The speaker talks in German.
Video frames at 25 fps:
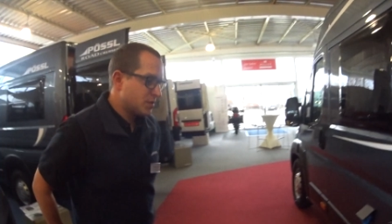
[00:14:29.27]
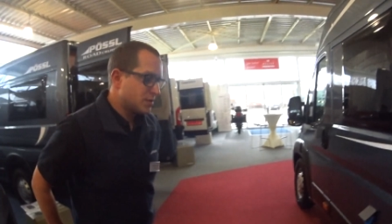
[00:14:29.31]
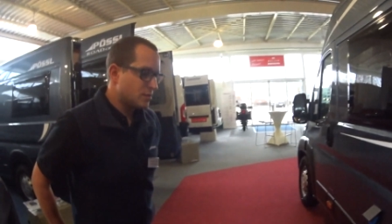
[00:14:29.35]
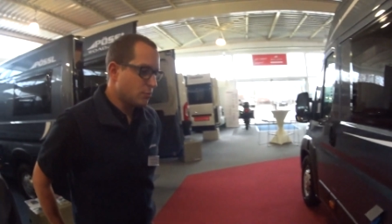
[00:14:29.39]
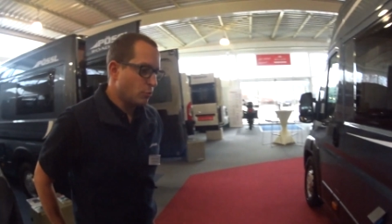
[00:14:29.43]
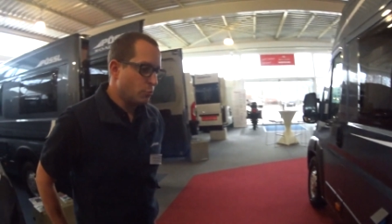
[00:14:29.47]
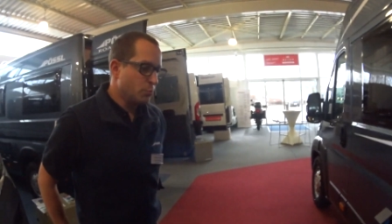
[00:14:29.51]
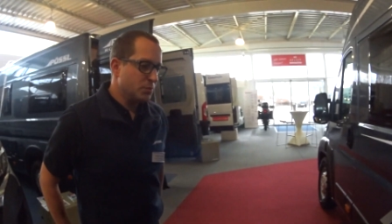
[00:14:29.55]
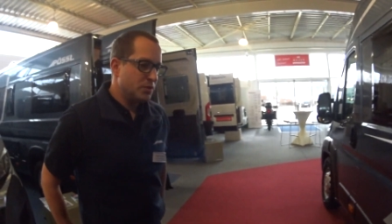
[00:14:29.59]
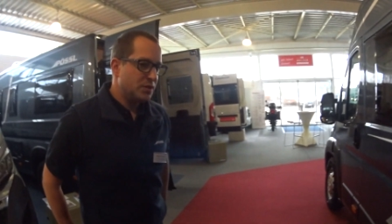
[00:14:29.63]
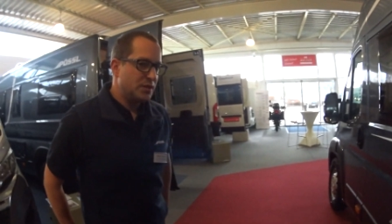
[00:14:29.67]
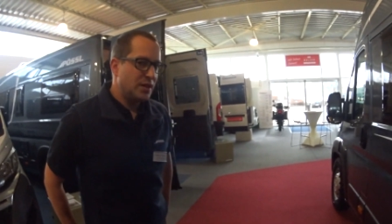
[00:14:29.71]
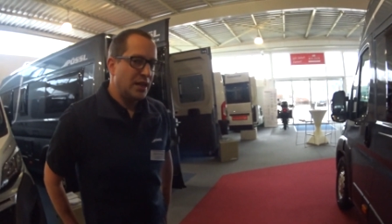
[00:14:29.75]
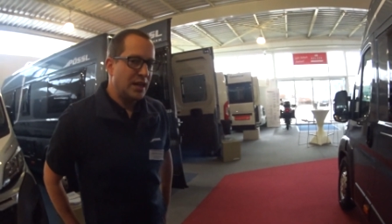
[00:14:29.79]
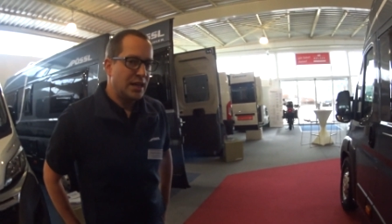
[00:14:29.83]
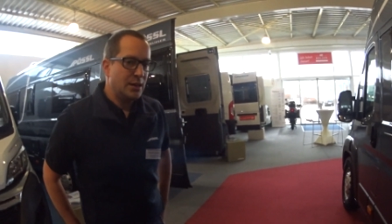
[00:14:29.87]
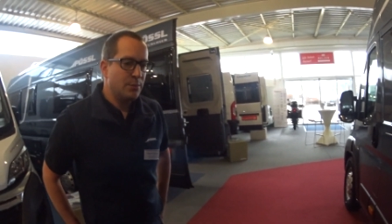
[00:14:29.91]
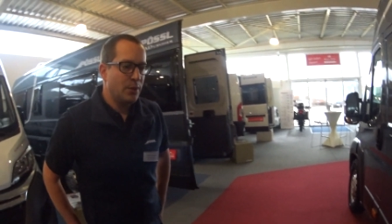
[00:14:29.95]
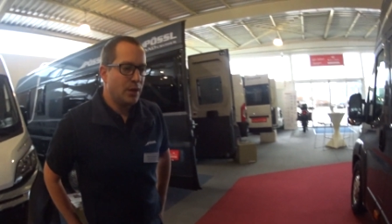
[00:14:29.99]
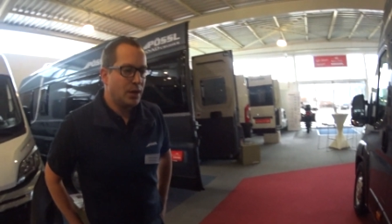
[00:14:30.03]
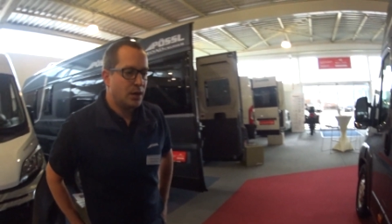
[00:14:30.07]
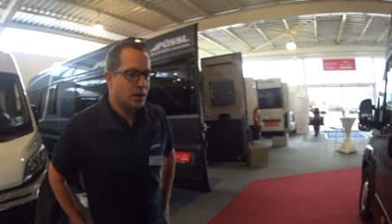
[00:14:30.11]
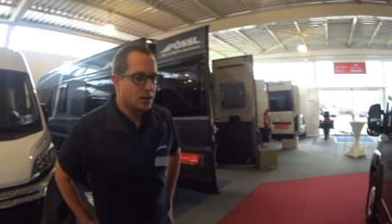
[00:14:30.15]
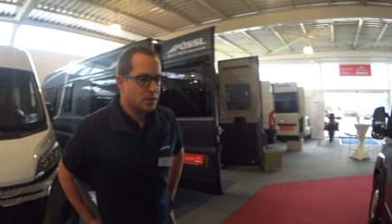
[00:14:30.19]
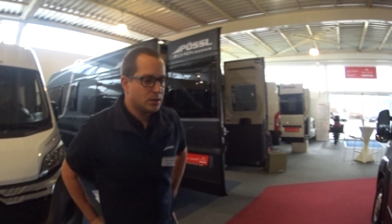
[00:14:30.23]
Zum
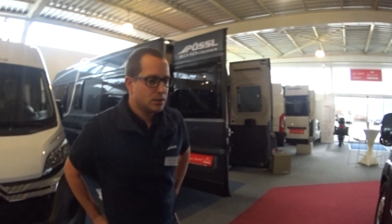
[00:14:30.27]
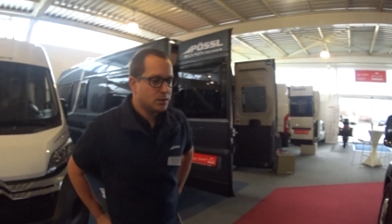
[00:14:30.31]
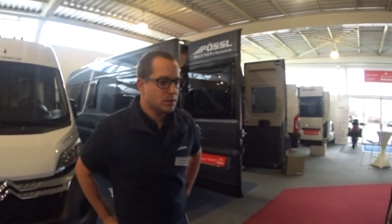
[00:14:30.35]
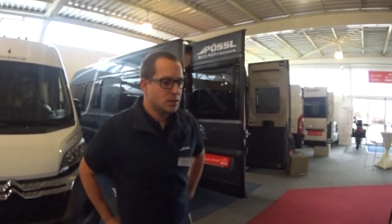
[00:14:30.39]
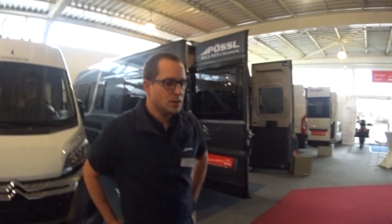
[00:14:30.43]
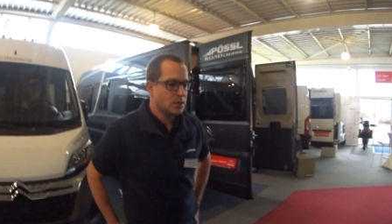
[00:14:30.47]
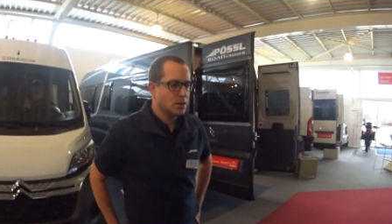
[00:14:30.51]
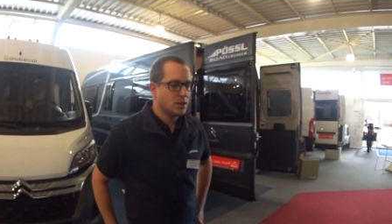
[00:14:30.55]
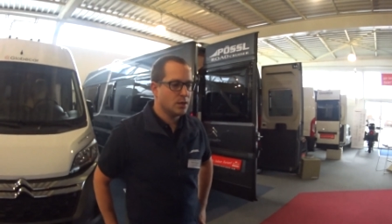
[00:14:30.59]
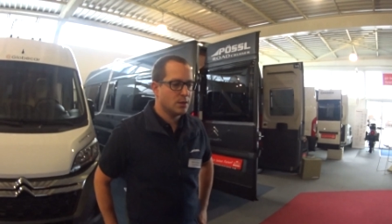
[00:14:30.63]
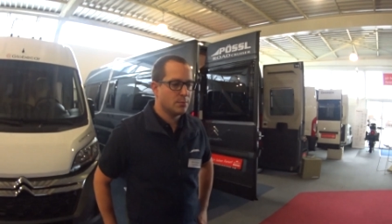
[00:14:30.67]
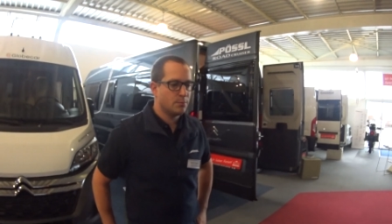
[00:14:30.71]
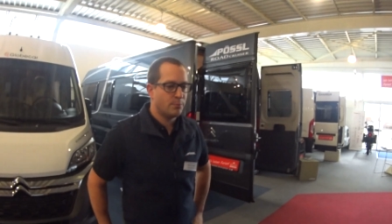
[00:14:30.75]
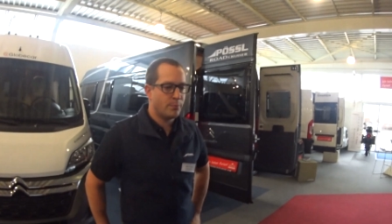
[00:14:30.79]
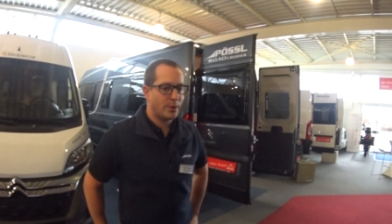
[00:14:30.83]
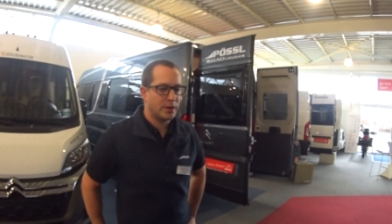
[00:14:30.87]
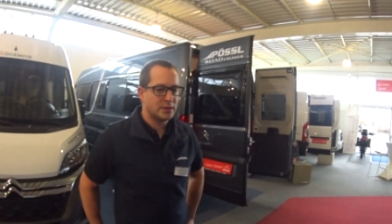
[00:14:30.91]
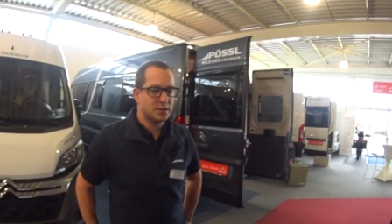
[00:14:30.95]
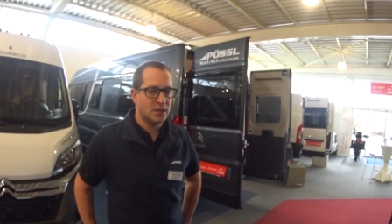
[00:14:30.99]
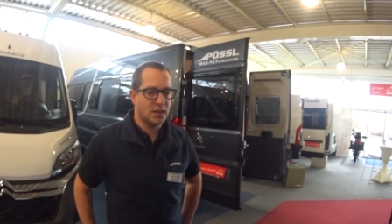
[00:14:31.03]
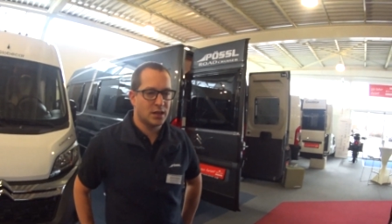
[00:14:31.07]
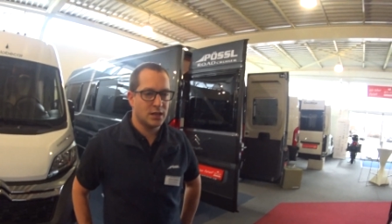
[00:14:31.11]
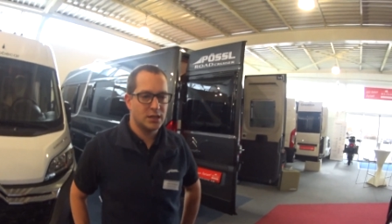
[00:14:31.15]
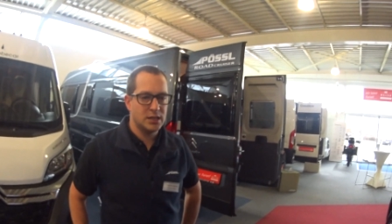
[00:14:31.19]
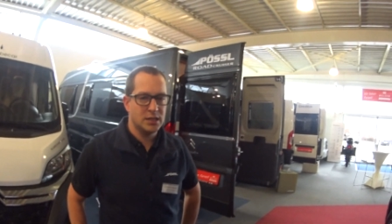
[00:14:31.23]
Thema
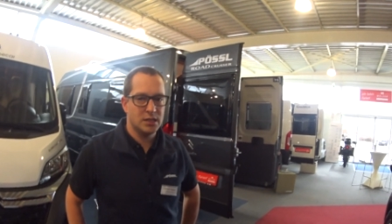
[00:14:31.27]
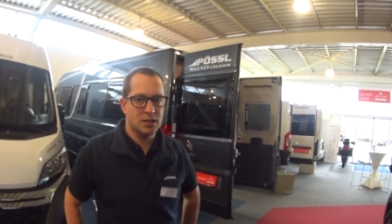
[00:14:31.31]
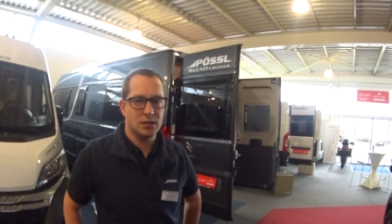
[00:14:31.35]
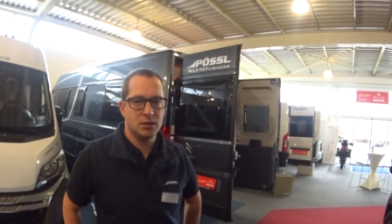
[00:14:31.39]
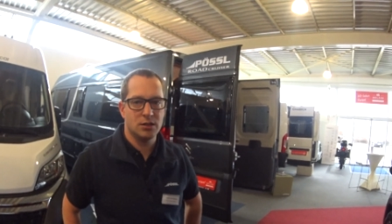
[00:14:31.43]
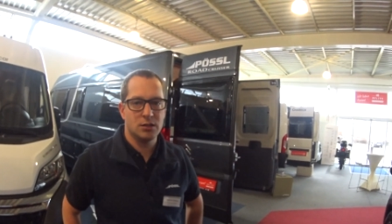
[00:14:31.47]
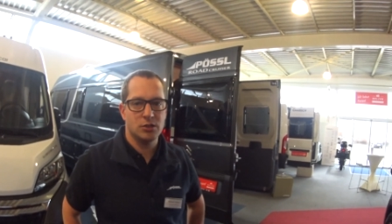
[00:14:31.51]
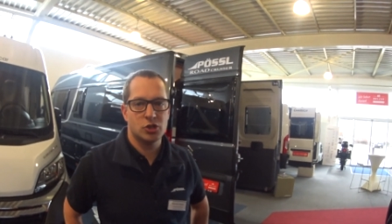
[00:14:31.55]
Batterie,